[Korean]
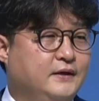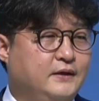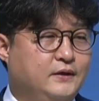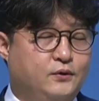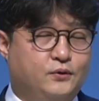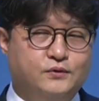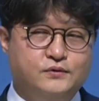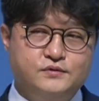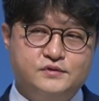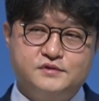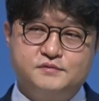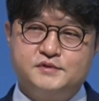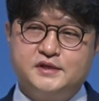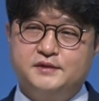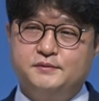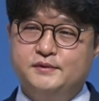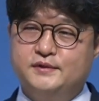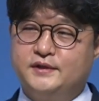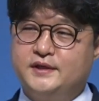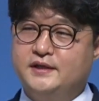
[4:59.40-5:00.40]
오은주
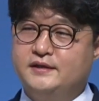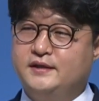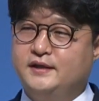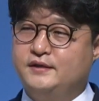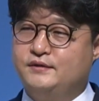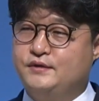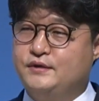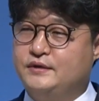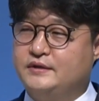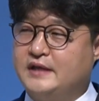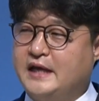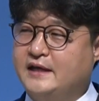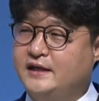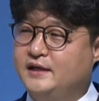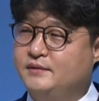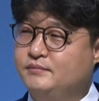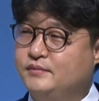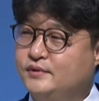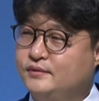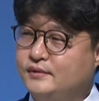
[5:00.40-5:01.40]
집사님 이렇게 얘기하더라고요. 단
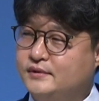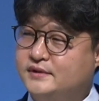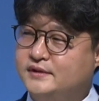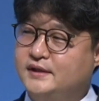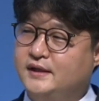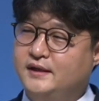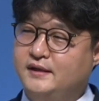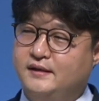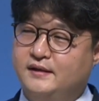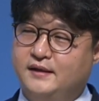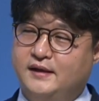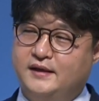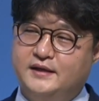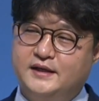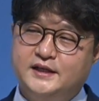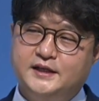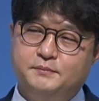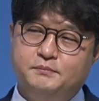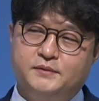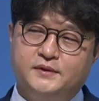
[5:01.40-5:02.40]
한 번도 그가
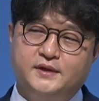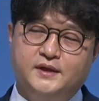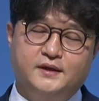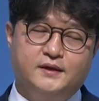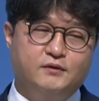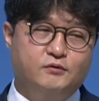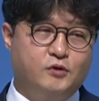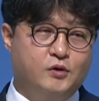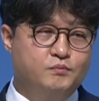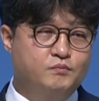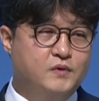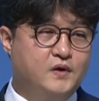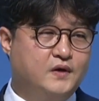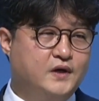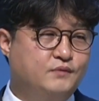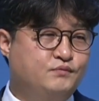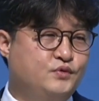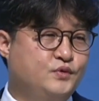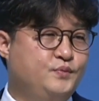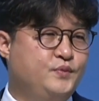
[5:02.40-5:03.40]
하나님께
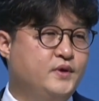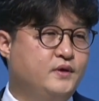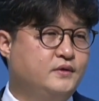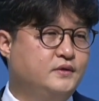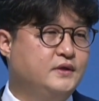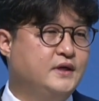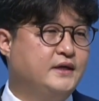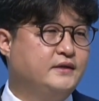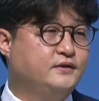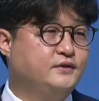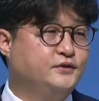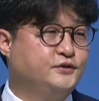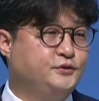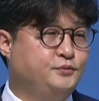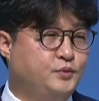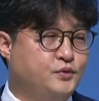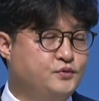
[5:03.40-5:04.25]
원망과 불평을 하는 것을 본